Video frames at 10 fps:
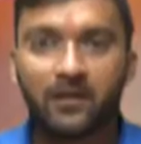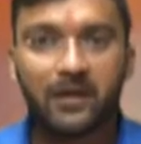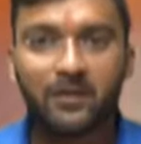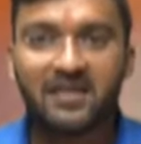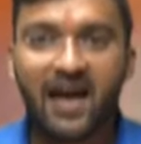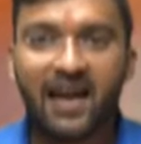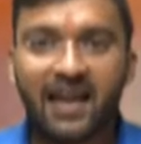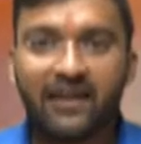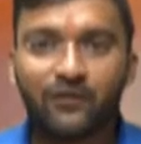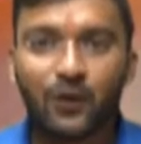नमस्कार
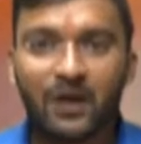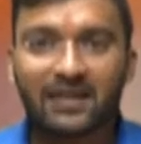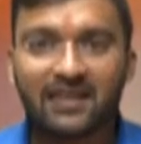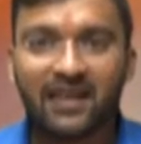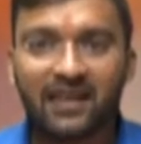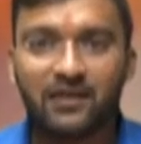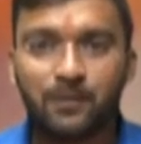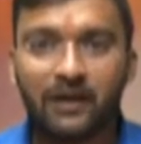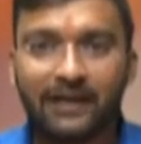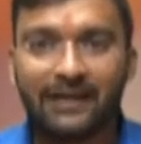लाइव कोलकाता के इस
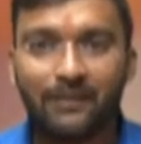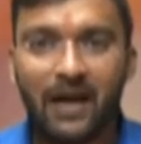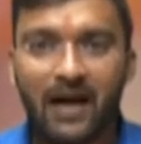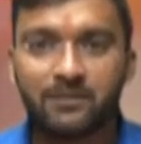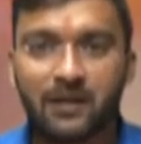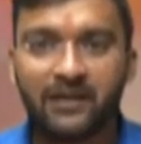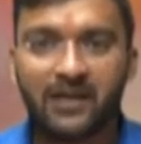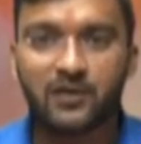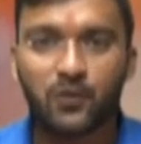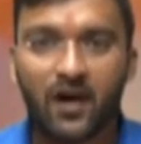बुलेटिन में आप सभी
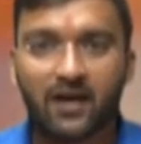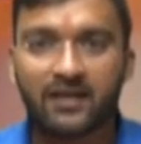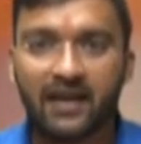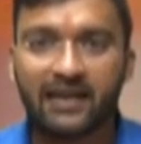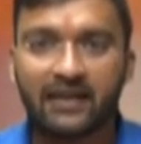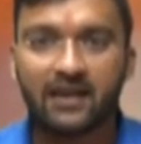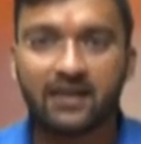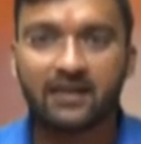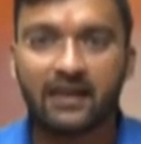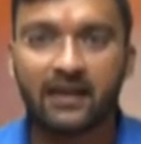का स्वागत है आइए
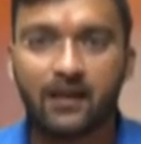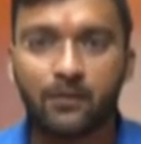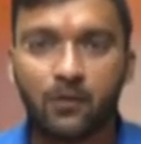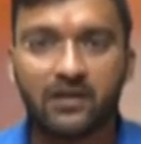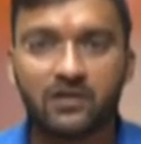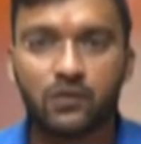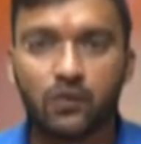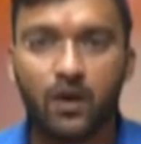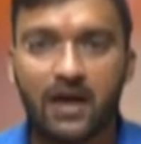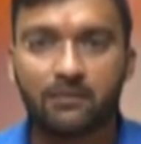करते हैं खबरों की
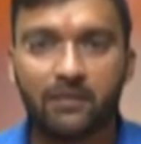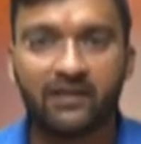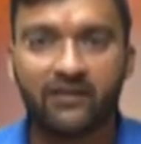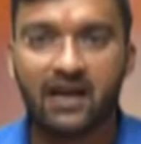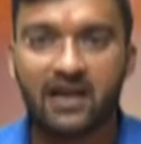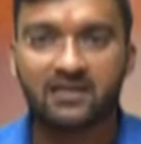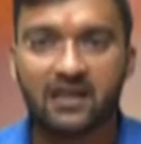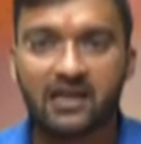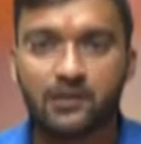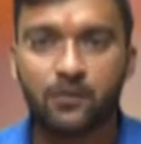शुरुआत मैं विकास
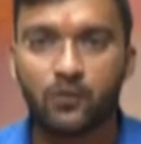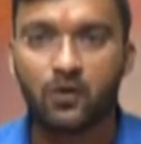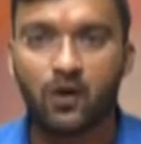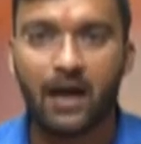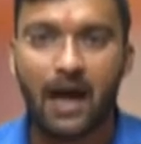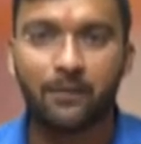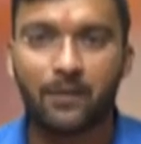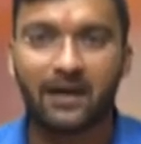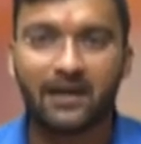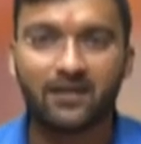राजपूत और आप
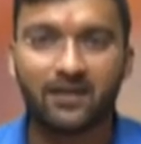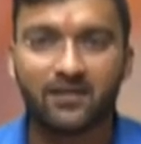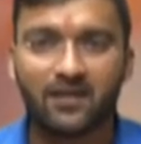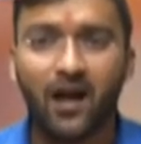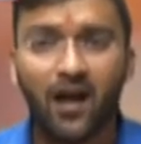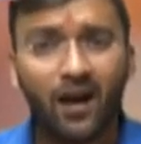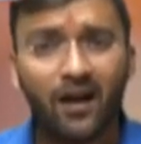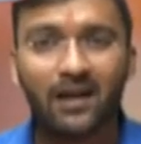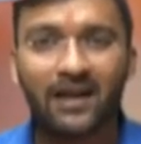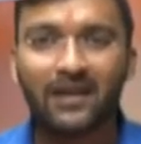हमारे दर्शक
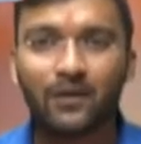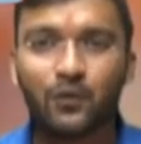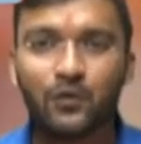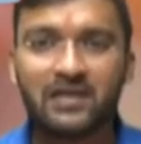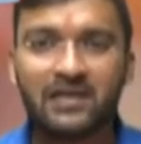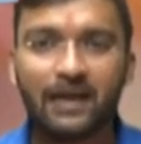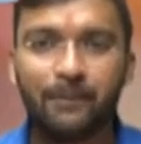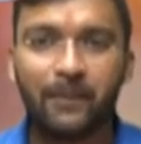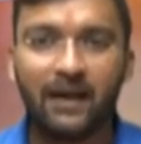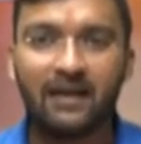लेकिन उसके
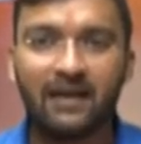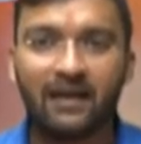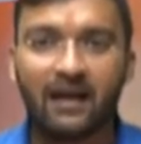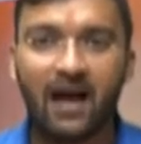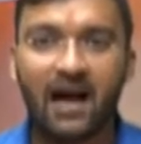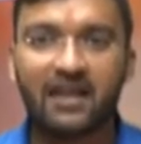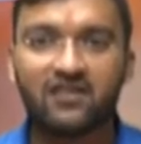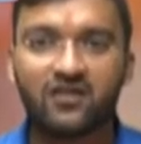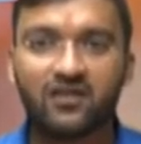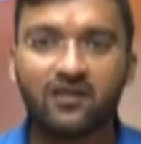पहले
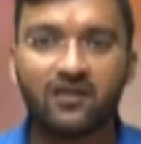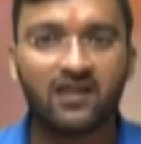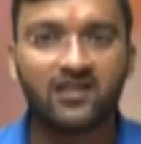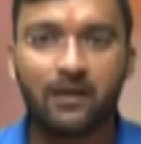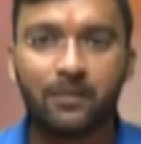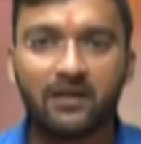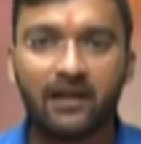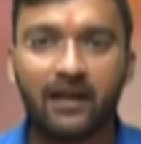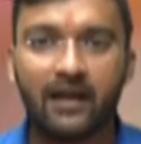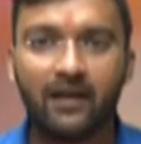आज
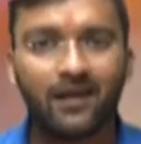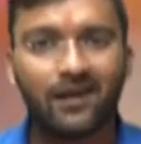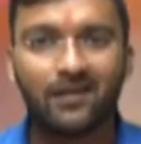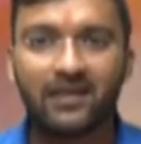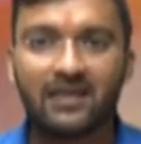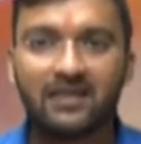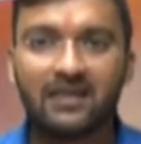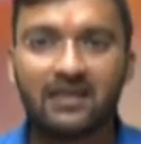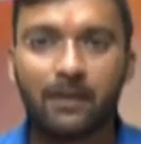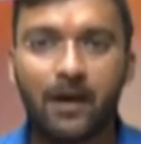रक्षाबंधन है देश
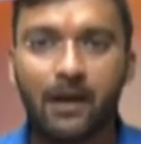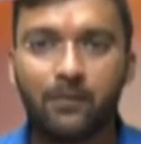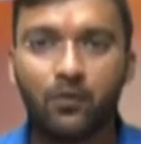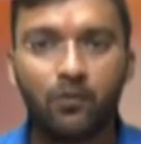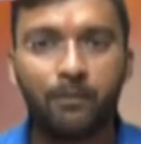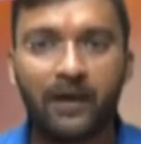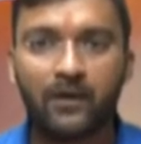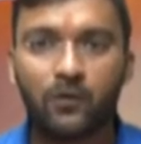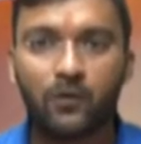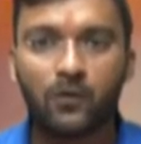की तमाम उन
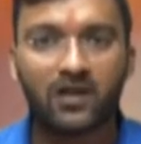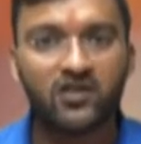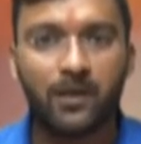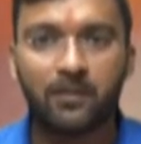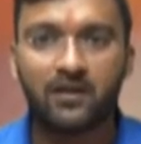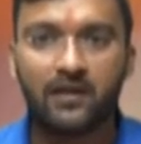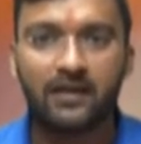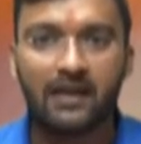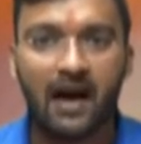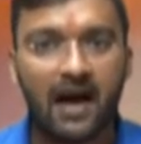बहनों को रक्षाबंधन
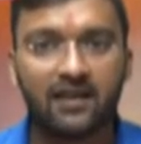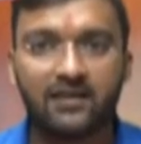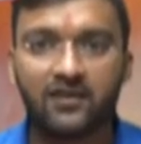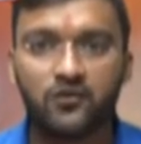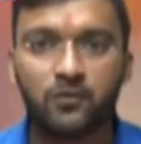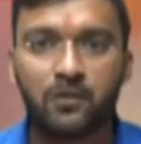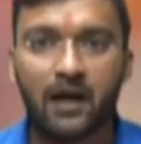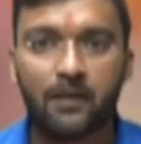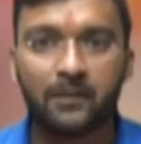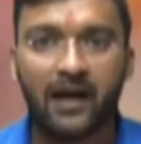की हार्दिक
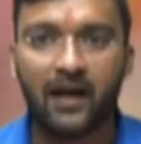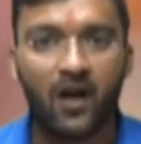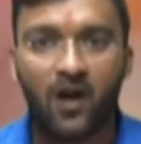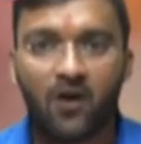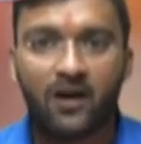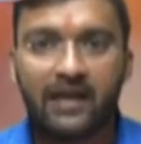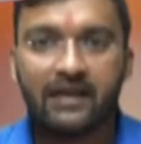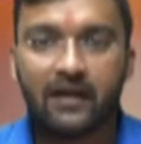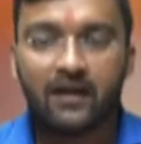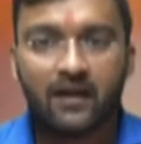शुभकामनाएं और
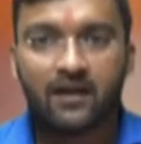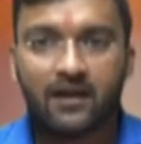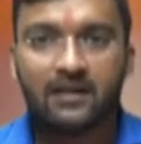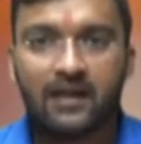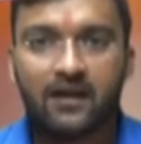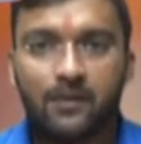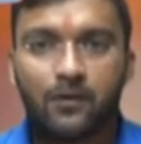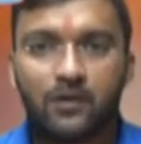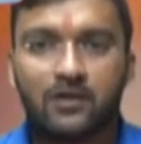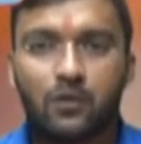आइए करते हैं
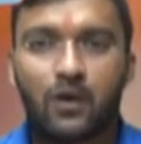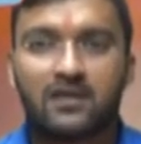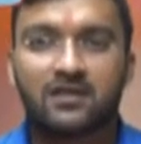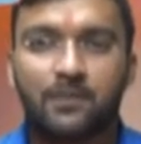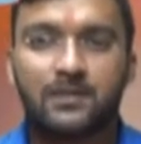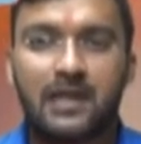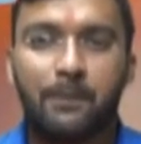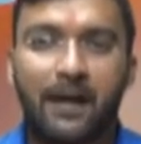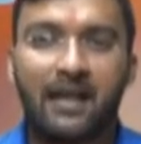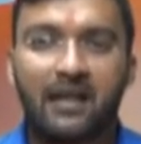खबरों की शुरुआत सबसे
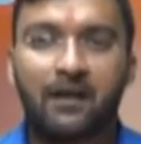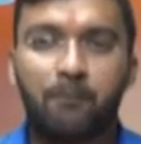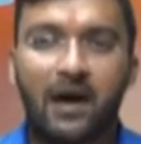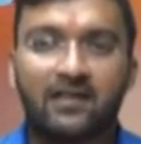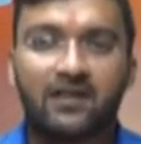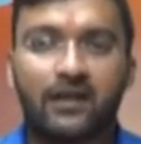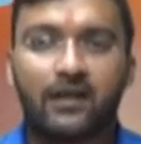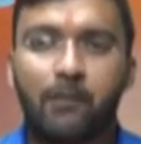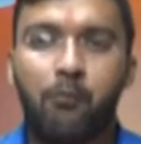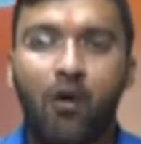पहले हम बात
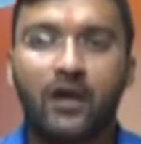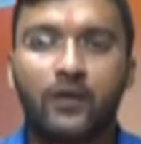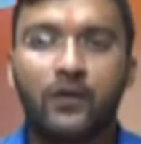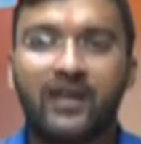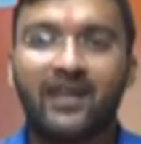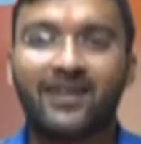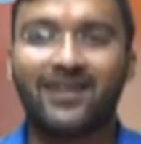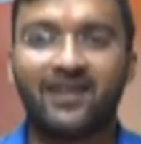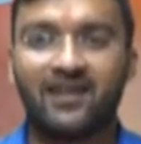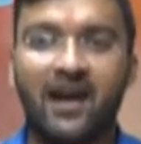करेंगे बॉलीवुड के
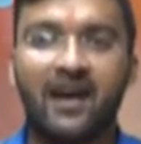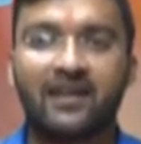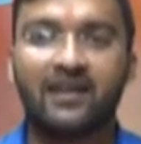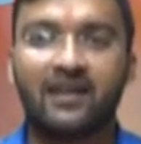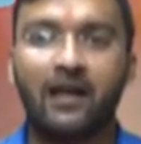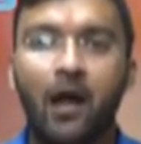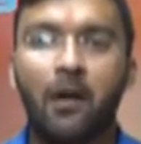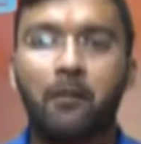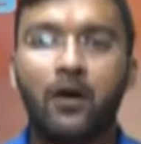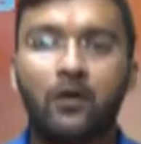किंग खान की
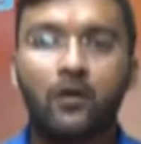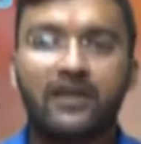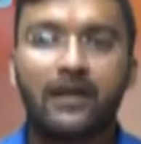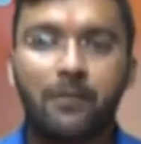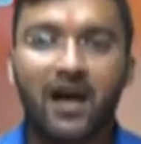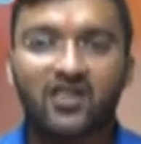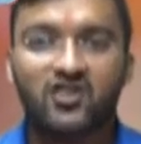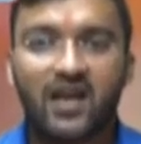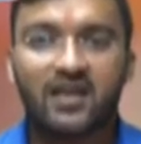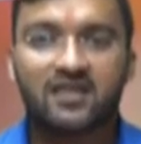बॉलीवुड के
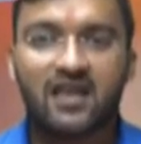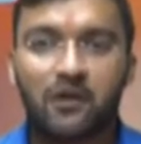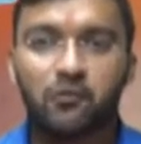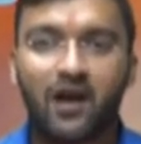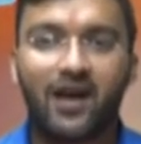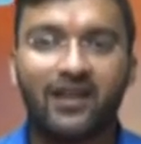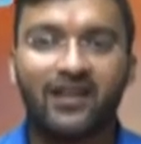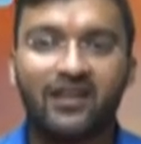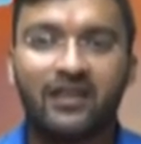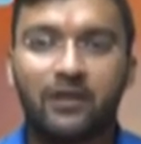बादशाह शाहरुख खान
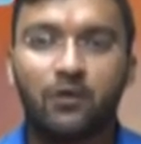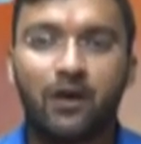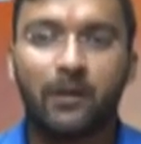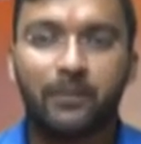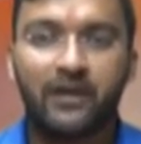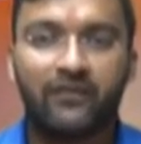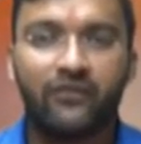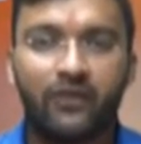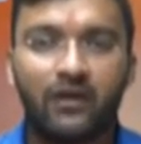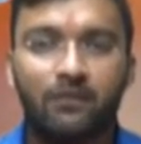इन दिनों अपनी
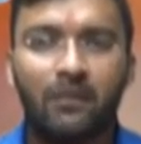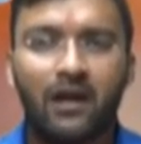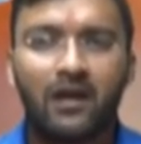फिल्म